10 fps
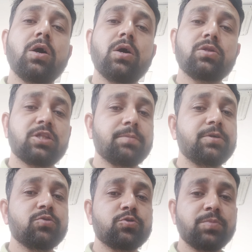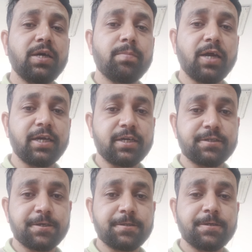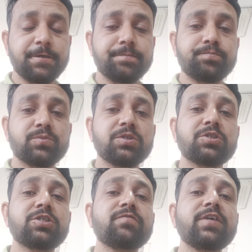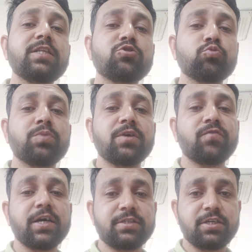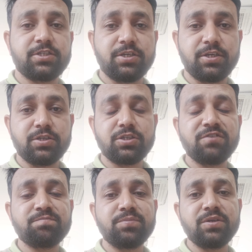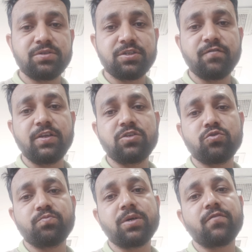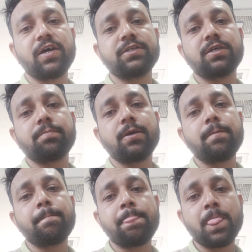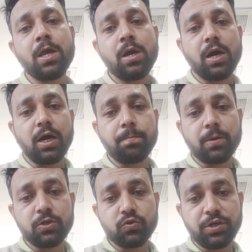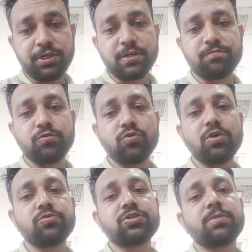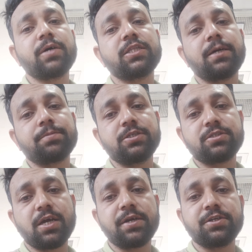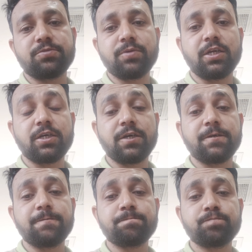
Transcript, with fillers: और तभी उसमें अप्लाई कर सकते हैं सिविल सुपरवाइज़र चाहिए सिविल सुपरवाइज़र में आपका जो इंटरव्यू होगा उसके बाद आपकी सैलरी इसमें लगेगी